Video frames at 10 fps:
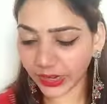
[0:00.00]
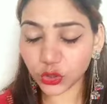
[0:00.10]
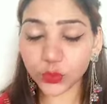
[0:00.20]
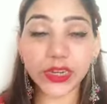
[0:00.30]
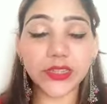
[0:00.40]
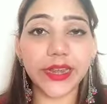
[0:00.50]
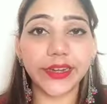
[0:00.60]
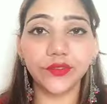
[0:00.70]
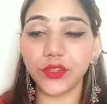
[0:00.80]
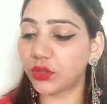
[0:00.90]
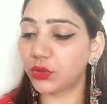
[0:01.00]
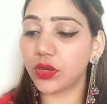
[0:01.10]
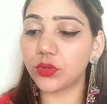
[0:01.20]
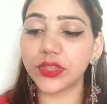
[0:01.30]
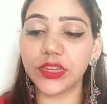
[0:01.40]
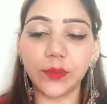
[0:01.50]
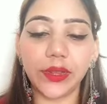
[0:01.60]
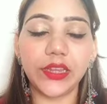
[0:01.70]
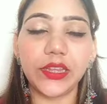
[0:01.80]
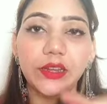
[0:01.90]
एंड जो मेरा सेकंड विनर होगा उसके लिए
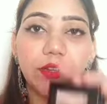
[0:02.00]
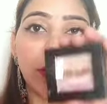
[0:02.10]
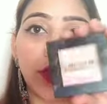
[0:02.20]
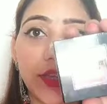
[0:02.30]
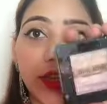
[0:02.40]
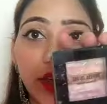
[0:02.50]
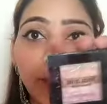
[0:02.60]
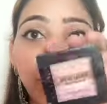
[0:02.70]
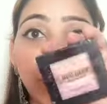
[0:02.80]
मैंने ये रखा है ये है